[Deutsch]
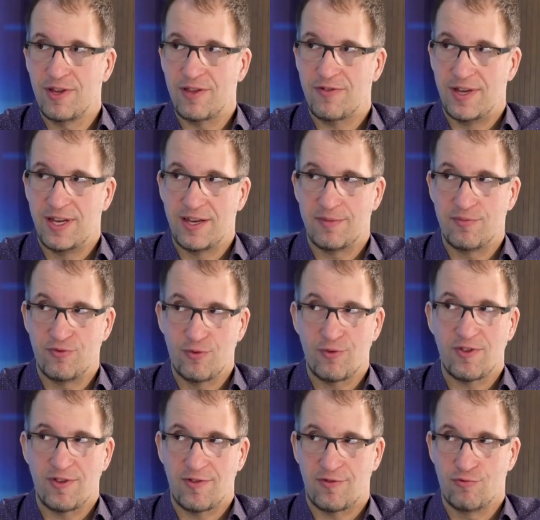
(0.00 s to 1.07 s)
so, dass veränderte
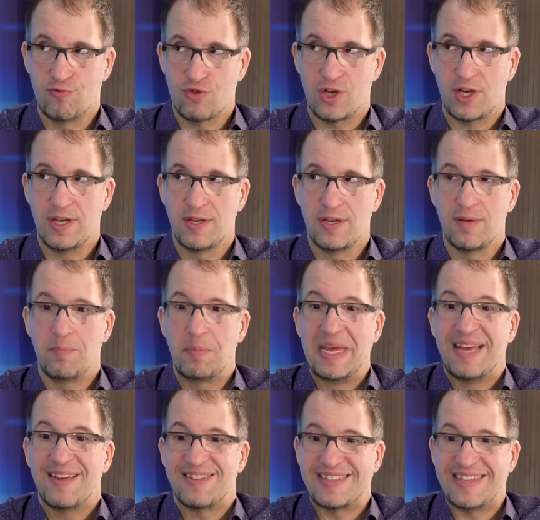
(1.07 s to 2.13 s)
Bewusstseinszustände
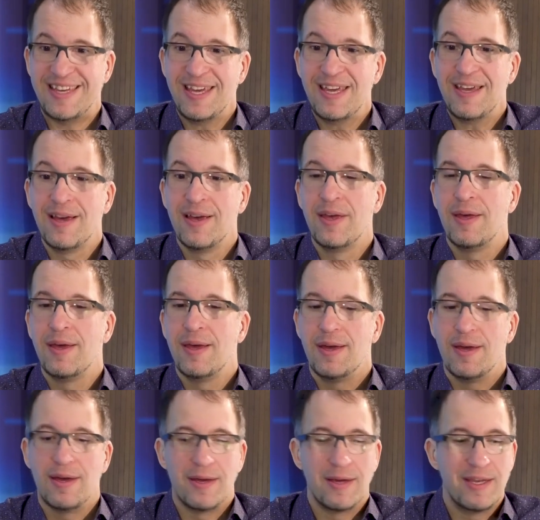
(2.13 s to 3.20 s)
per se
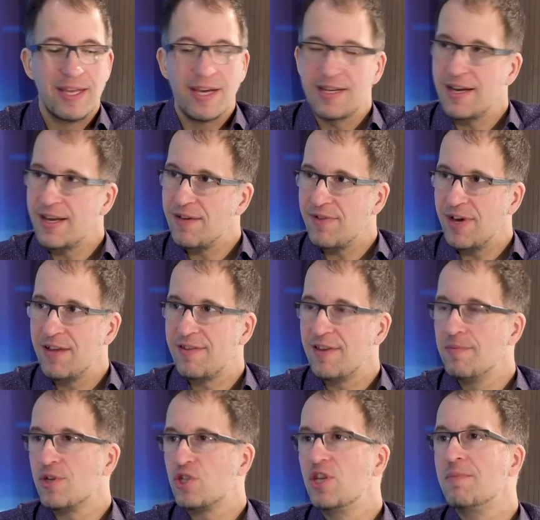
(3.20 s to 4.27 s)
äh, in irgendeiner Weise
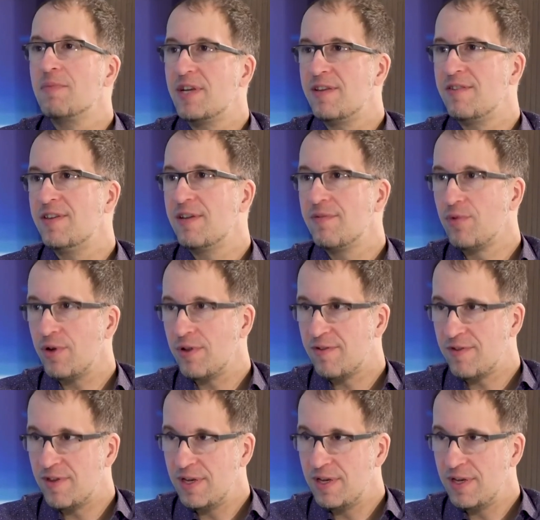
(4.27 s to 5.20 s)
immer stigmatisiert worden